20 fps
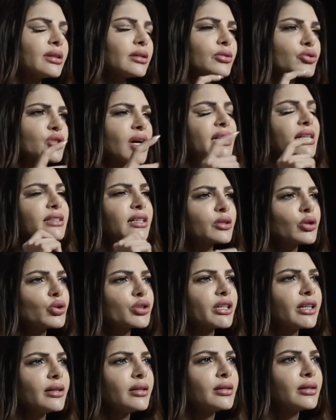उसका निधन हो
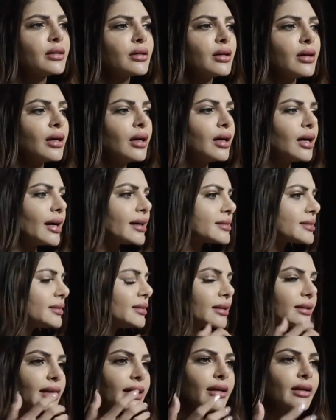गया ऐसे
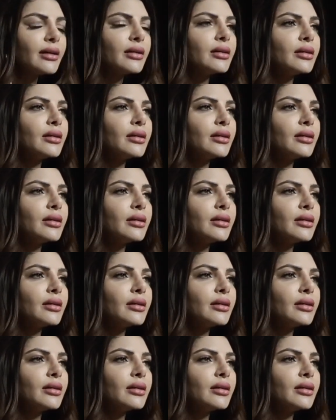डरे